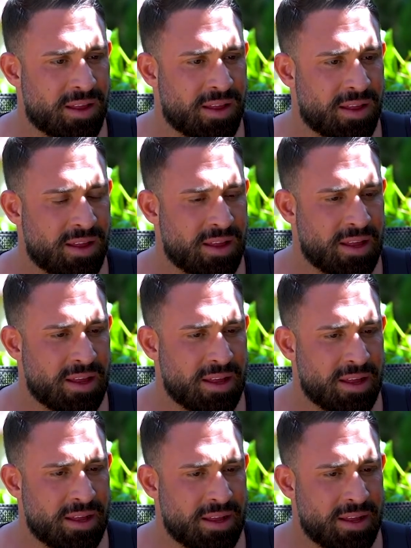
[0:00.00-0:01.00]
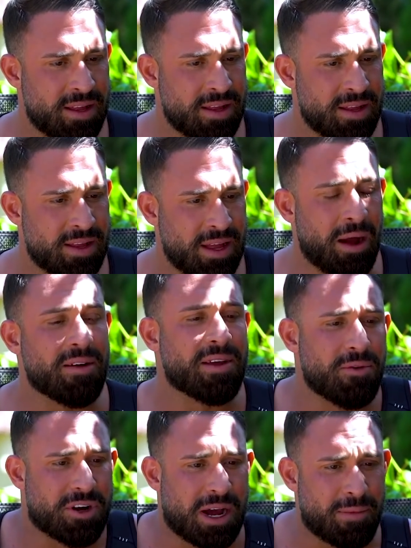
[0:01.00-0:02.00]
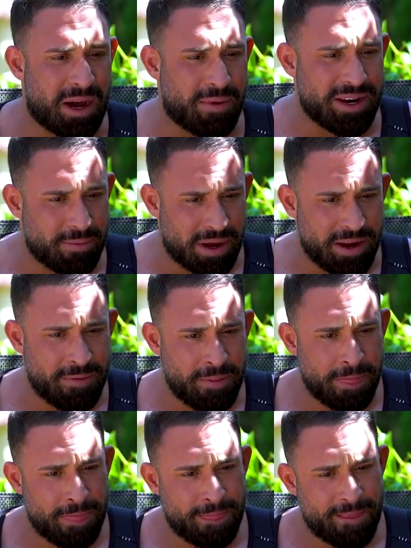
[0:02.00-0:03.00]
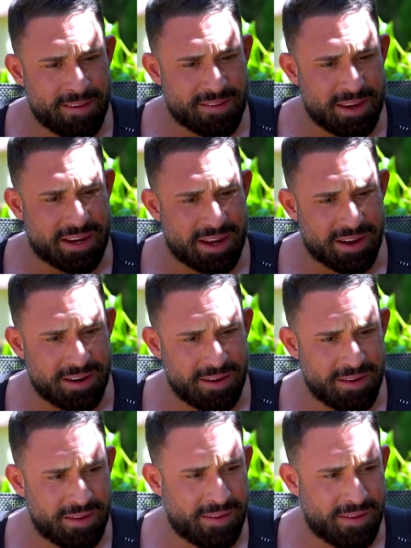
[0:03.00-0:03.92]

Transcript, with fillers: Und wir wollen ja genau... Ah, ich habe nur einen Kameramann dabei. Das sehe ich gerade.